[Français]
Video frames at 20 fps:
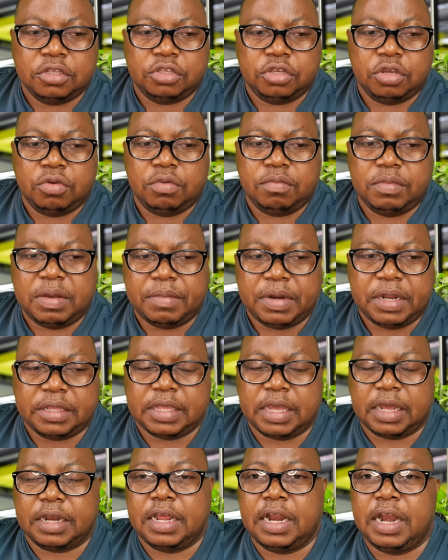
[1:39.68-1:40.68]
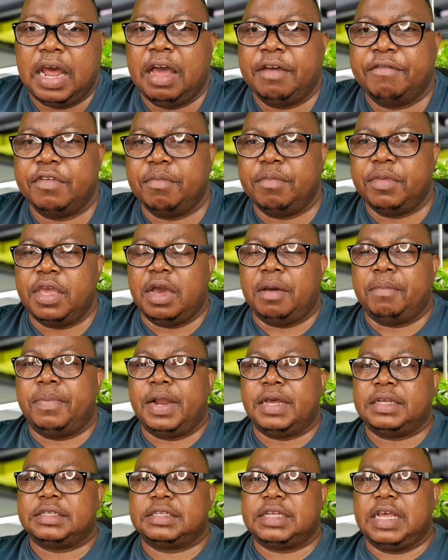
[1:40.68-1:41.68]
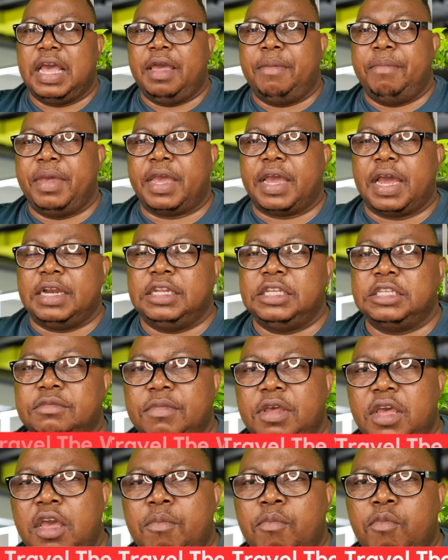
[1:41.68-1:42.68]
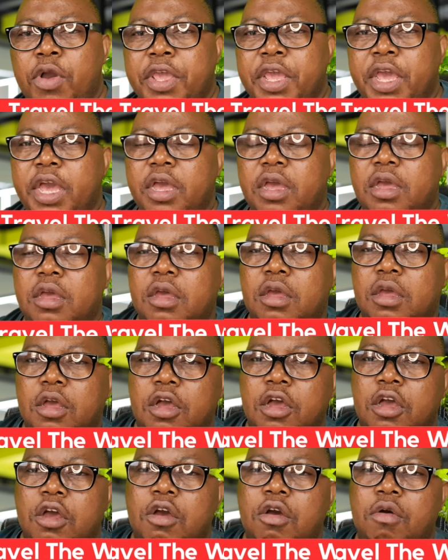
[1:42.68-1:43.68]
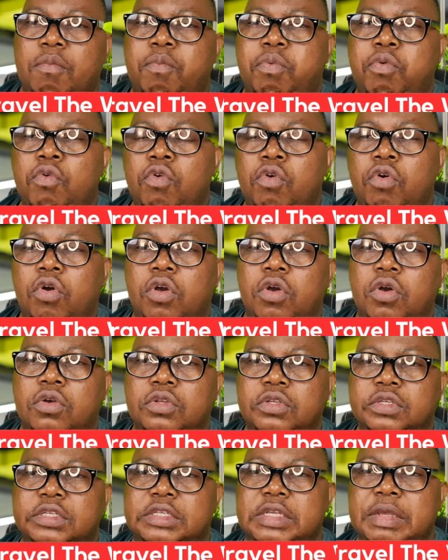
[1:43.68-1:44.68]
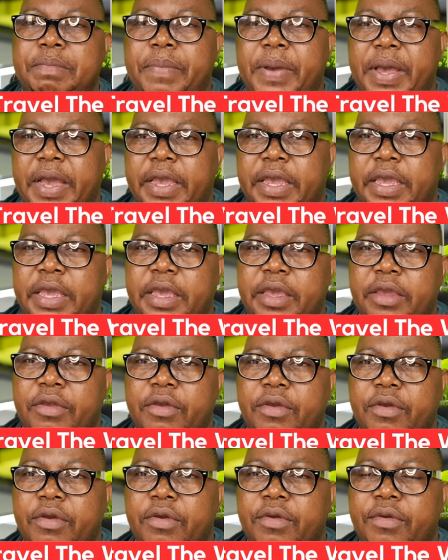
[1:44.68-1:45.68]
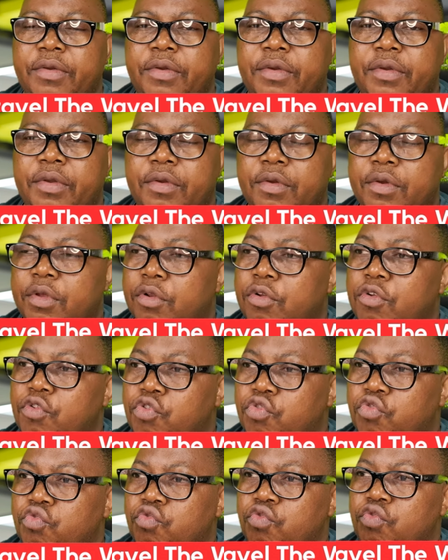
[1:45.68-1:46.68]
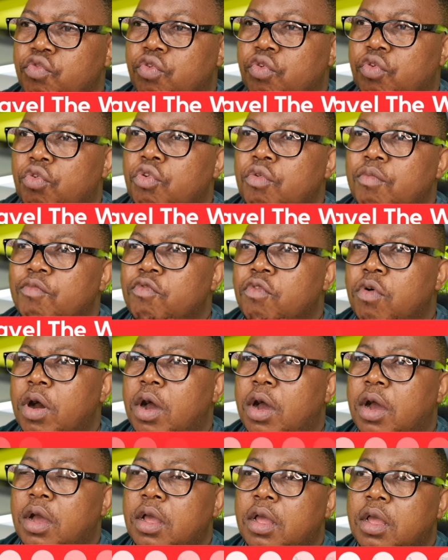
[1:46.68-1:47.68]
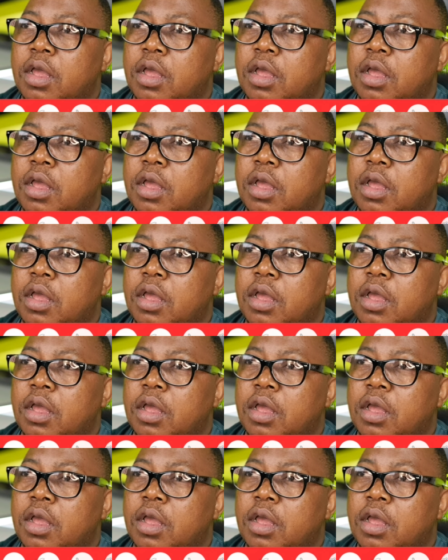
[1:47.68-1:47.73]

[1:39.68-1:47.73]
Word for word: Dieu lui-même l'Éternel avait mis en place un mécanisme, un moyen pour séparer le jour, le mois.